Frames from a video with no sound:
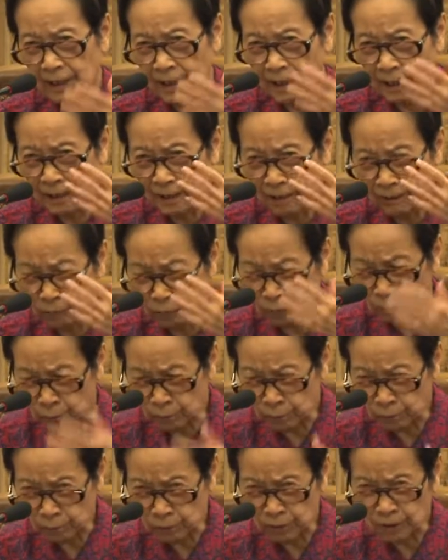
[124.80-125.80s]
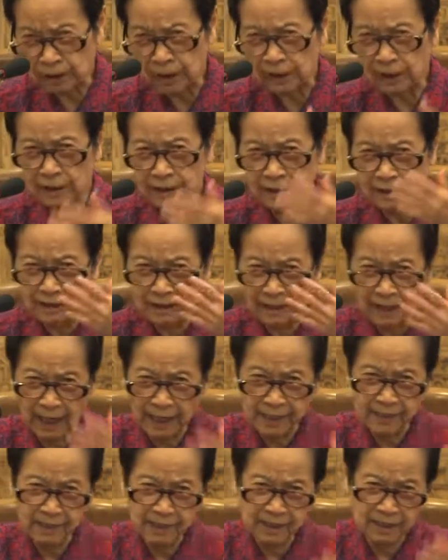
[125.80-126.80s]
这个古哲
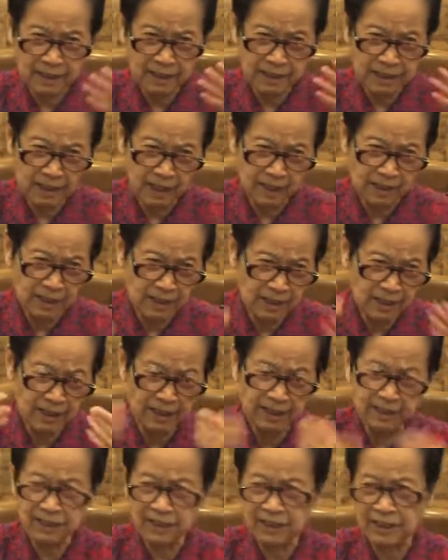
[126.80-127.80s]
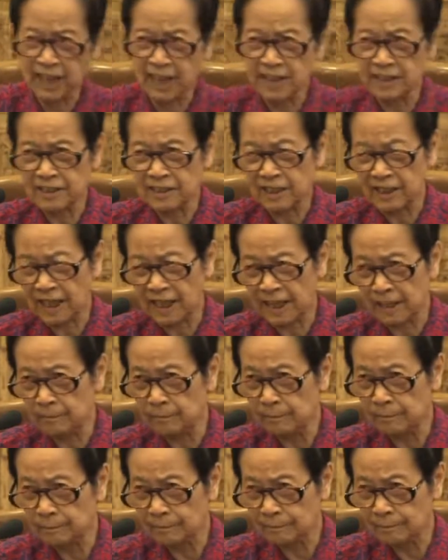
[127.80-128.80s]
先神圣先
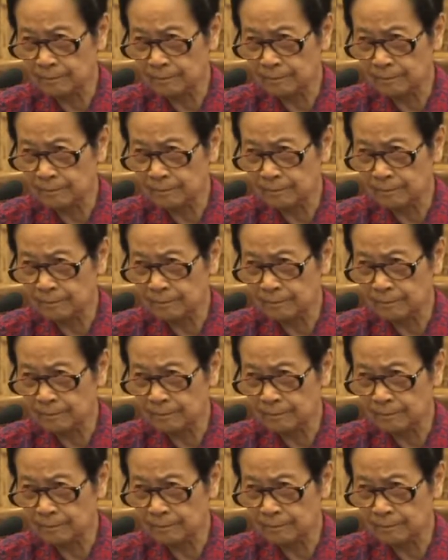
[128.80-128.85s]
贤。